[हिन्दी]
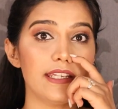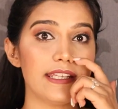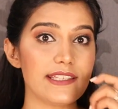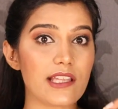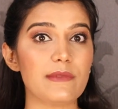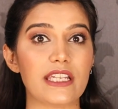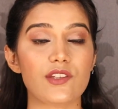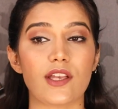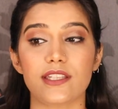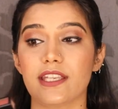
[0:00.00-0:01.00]
एंड इन केस आप
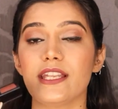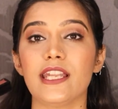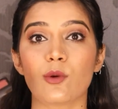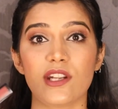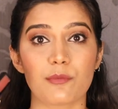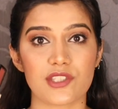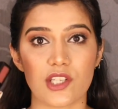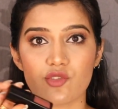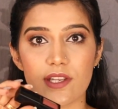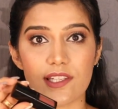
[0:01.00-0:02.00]
देखना चाहते हैं लिक्विड
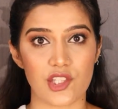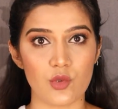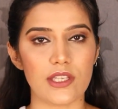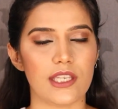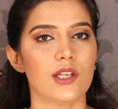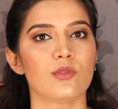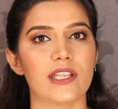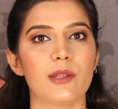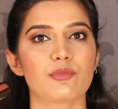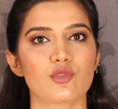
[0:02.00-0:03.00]
लिपस्टिक जो एस क्यू की हैं
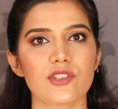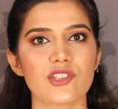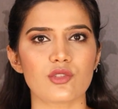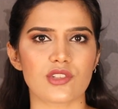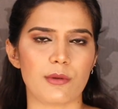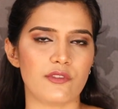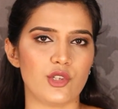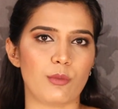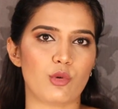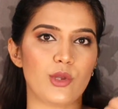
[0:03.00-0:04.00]
उनके लिप वॉचेस उसका भी
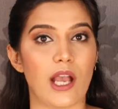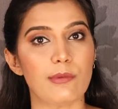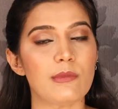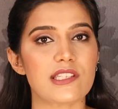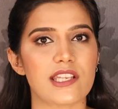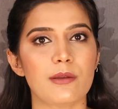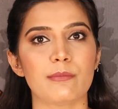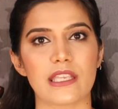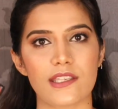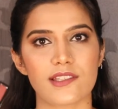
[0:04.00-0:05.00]
वीडियो आपको यहाँ पे मिल जाएगा
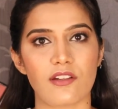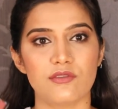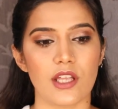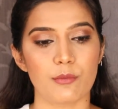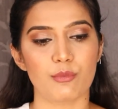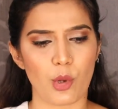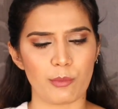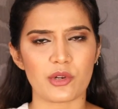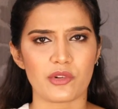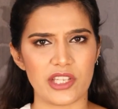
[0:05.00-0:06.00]
बिकॉज आई हैव डन
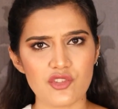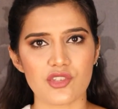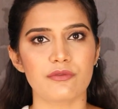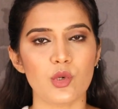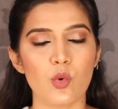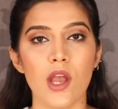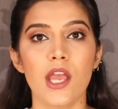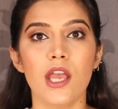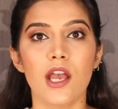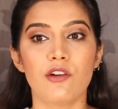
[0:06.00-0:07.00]
प्रॉपर रेंज रिव्यू
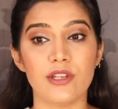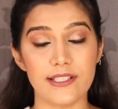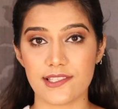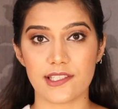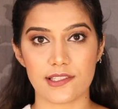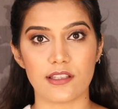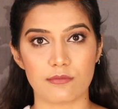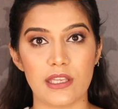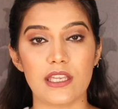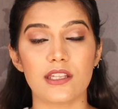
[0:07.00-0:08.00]
वेयर टेस्ट के
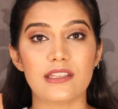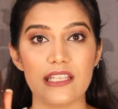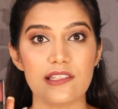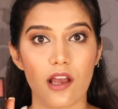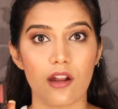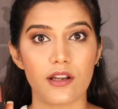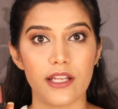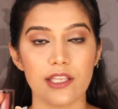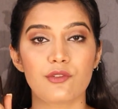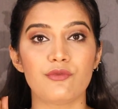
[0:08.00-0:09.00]
साथ में एंड दीज आर
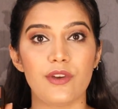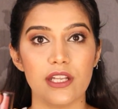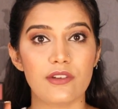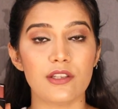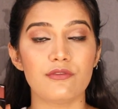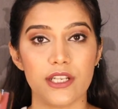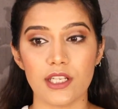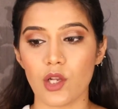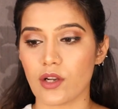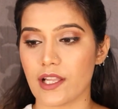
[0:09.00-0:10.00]
लाइक वेरी वेरी
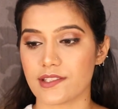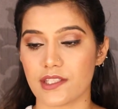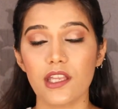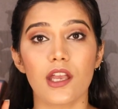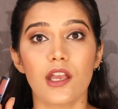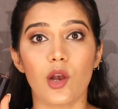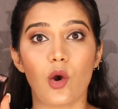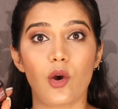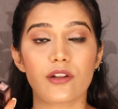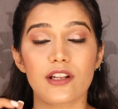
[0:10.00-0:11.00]
वेरी लॉन्ग लास्टिंग
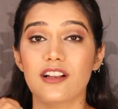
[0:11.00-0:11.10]
और